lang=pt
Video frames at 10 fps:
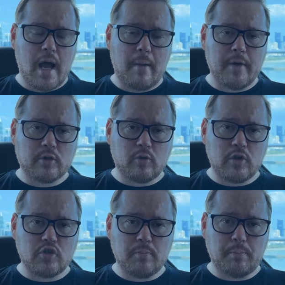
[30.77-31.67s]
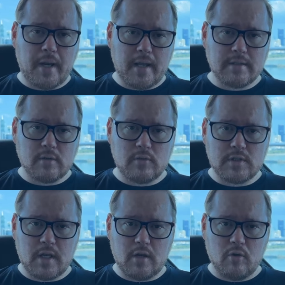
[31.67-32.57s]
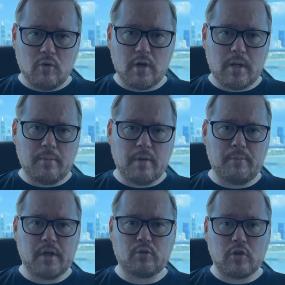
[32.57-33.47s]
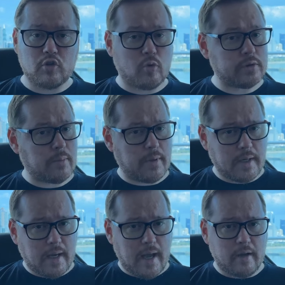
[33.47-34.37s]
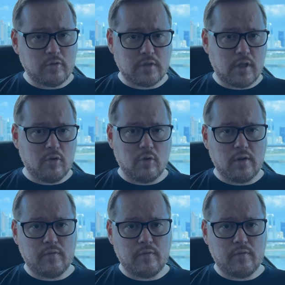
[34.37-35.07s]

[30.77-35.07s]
Abertura de empresa no exterior, abertura de conta bancária no exterior,